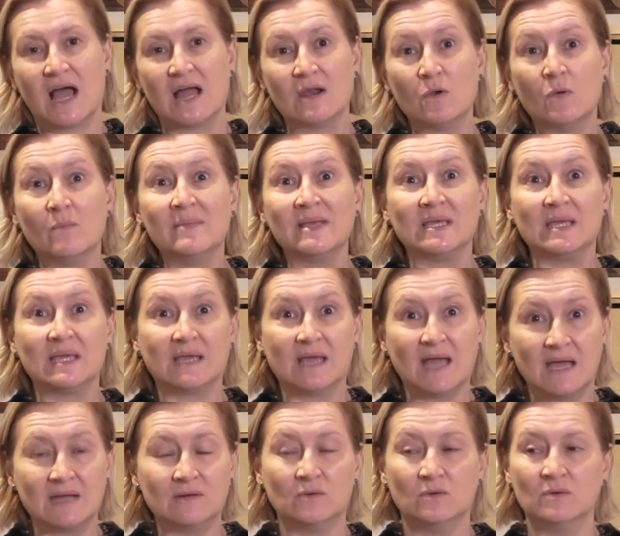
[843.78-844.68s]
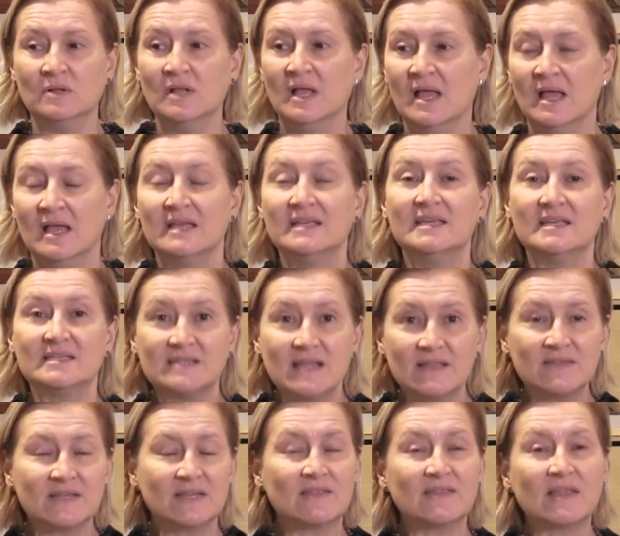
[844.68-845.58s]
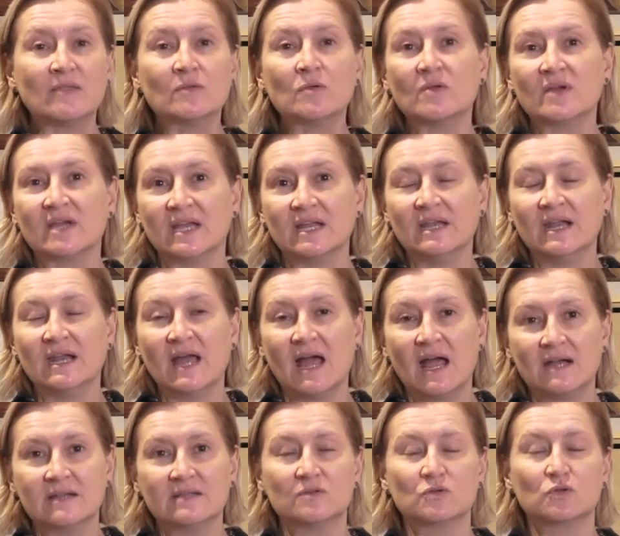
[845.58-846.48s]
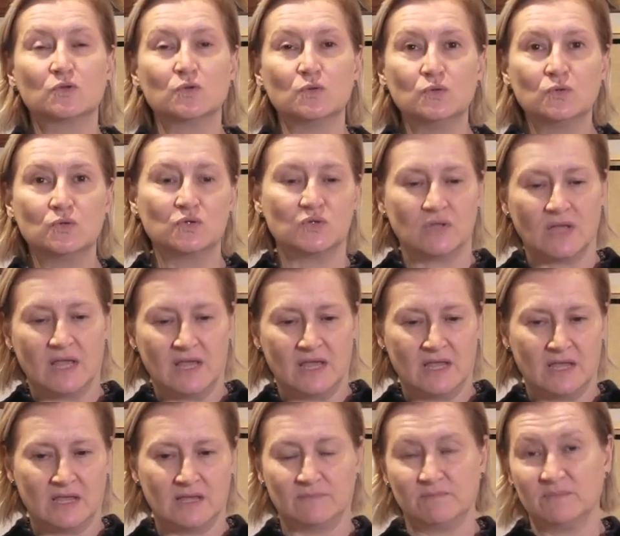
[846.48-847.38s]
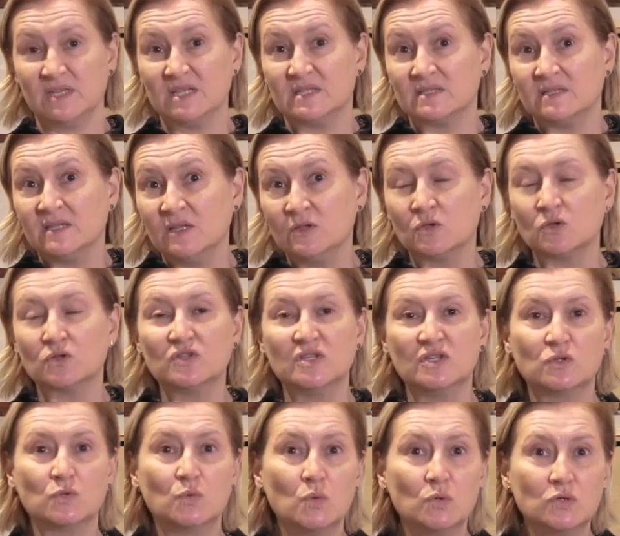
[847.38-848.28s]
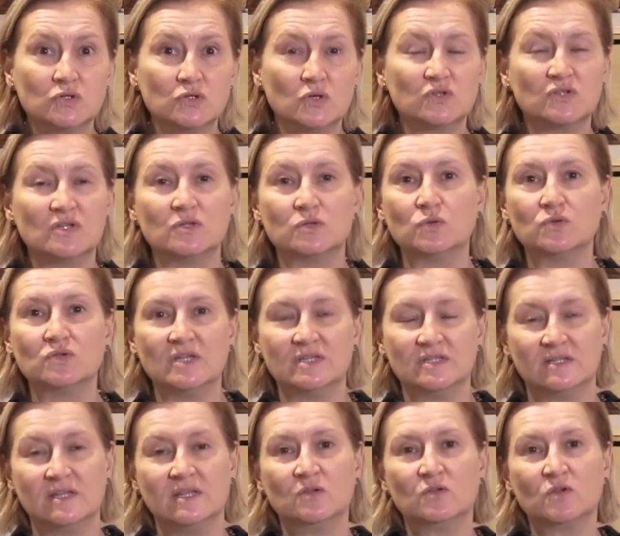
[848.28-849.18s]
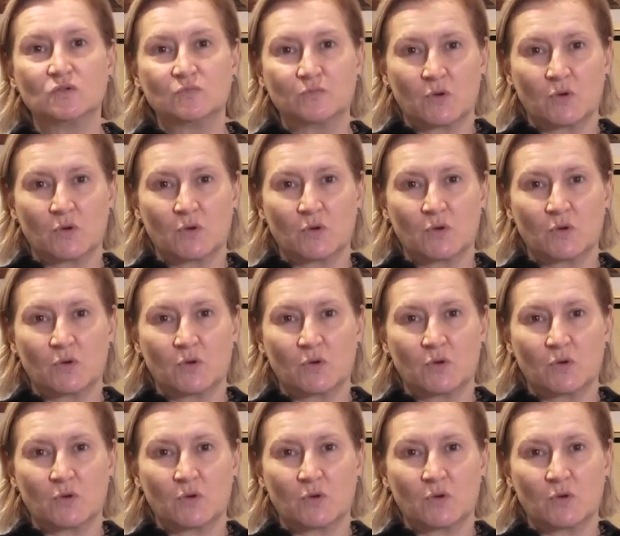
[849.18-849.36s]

a lo mexicano y están tratando de generar sus eh, distintos discursos y sus distintos